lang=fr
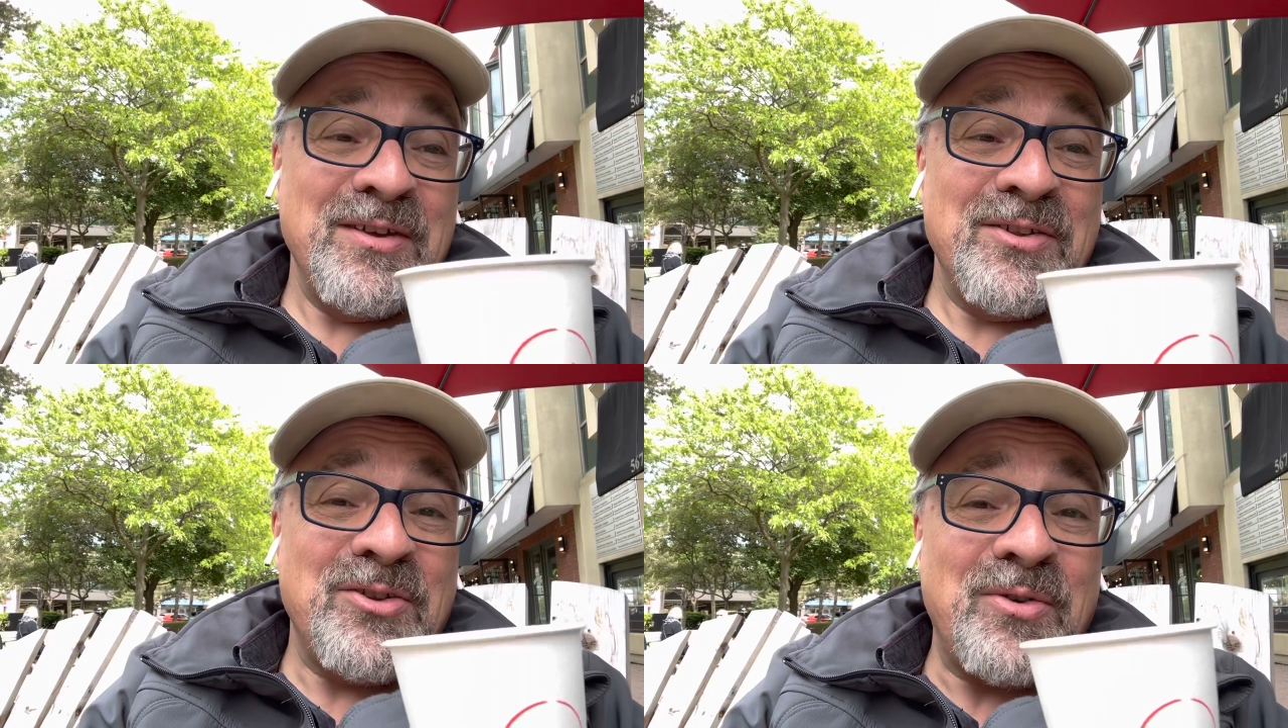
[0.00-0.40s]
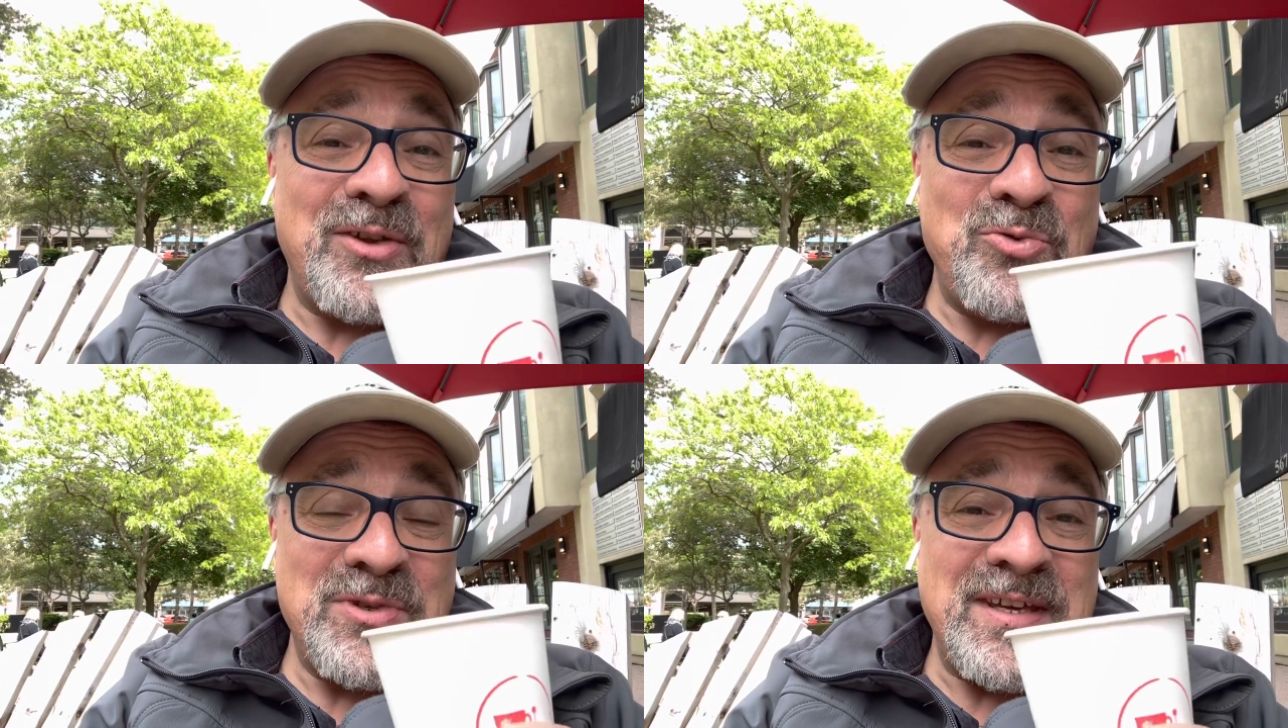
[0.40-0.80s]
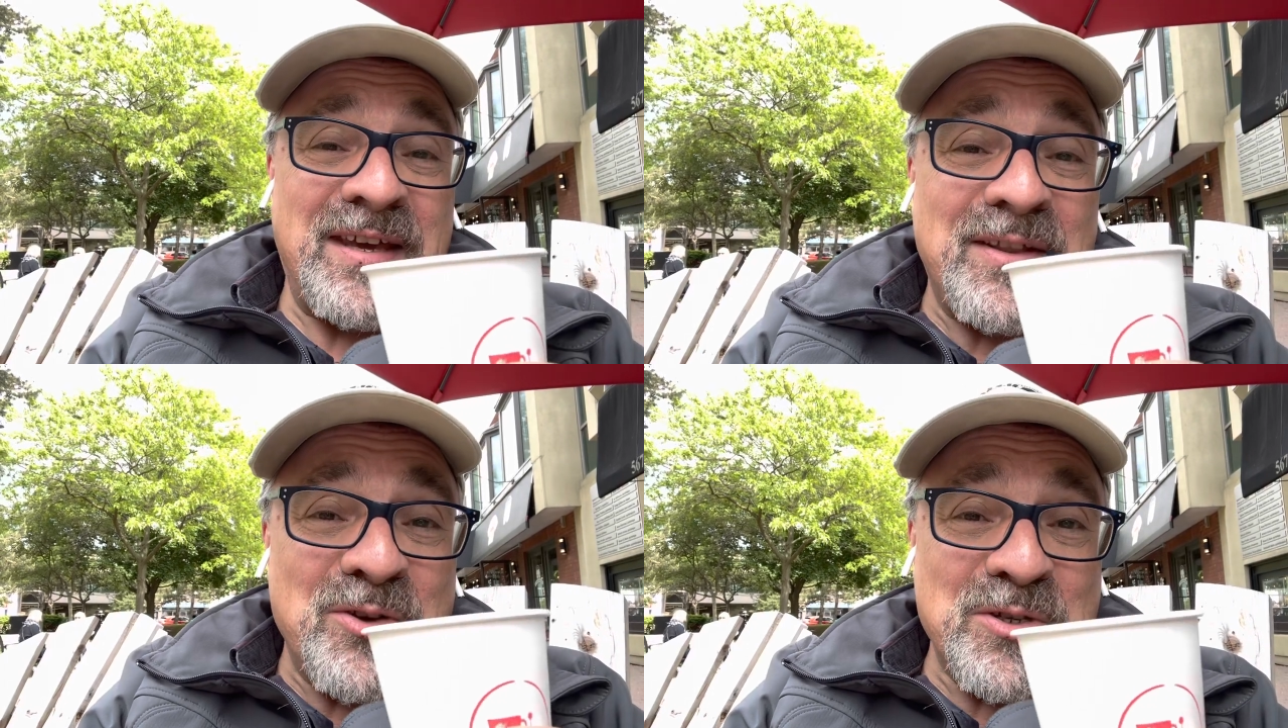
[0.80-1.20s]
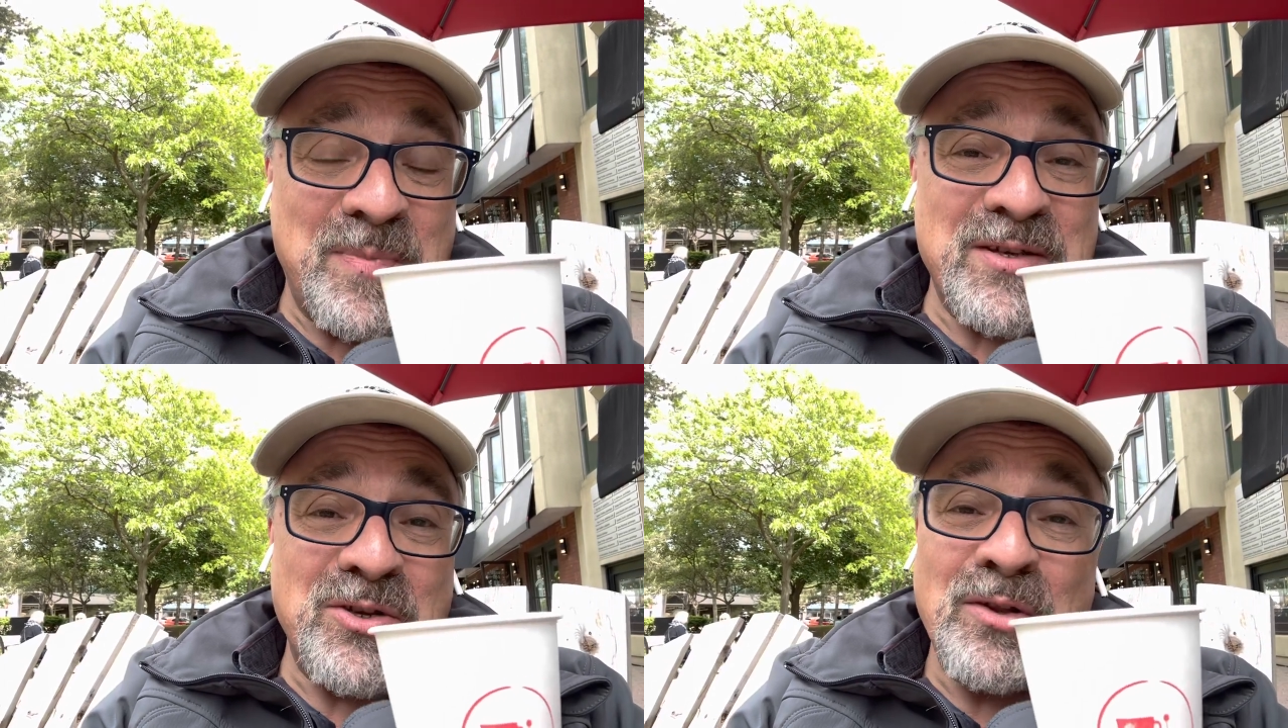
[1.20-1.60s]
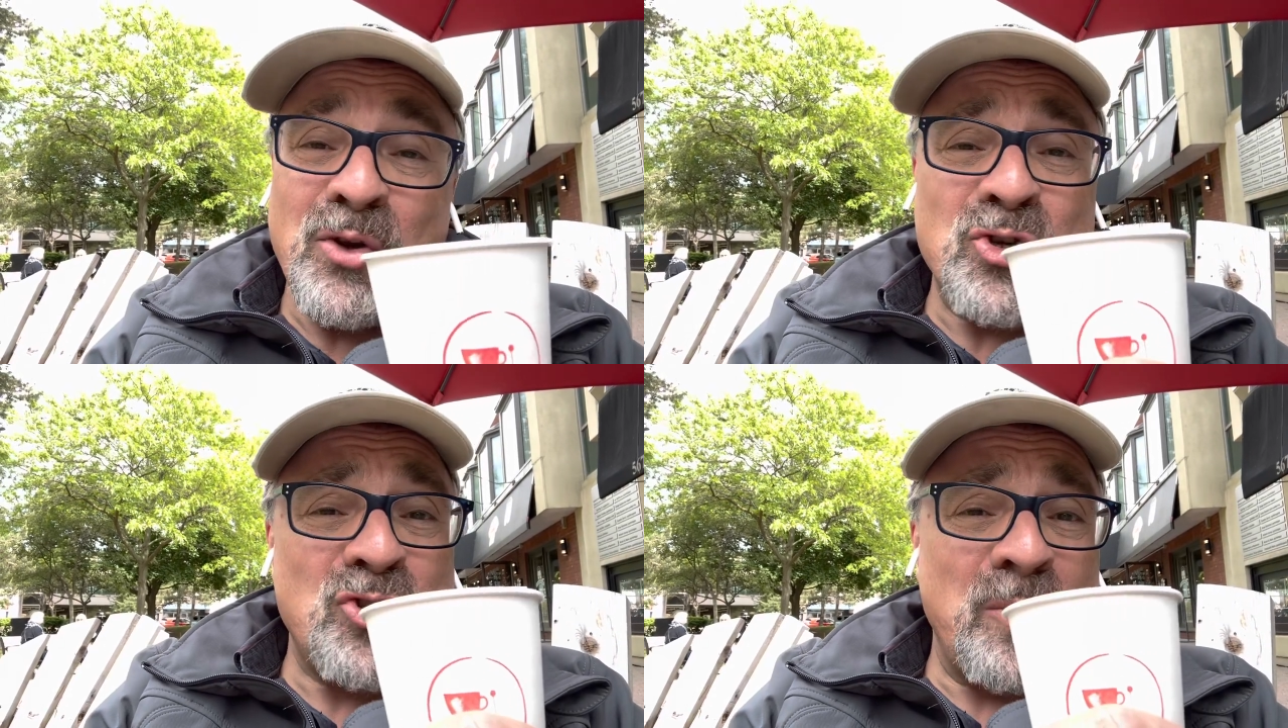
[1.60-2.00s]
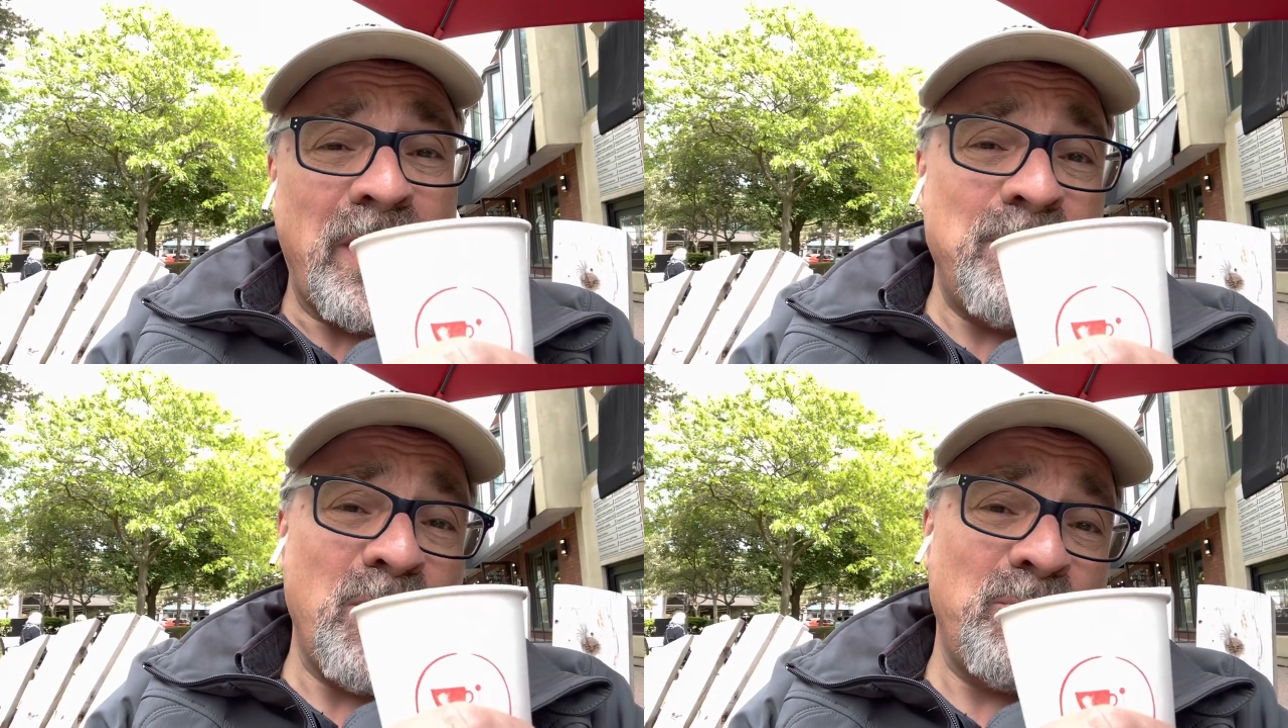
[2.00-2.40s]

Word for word: Donc, à tous ces 14 personnes-là, que je nommerai pas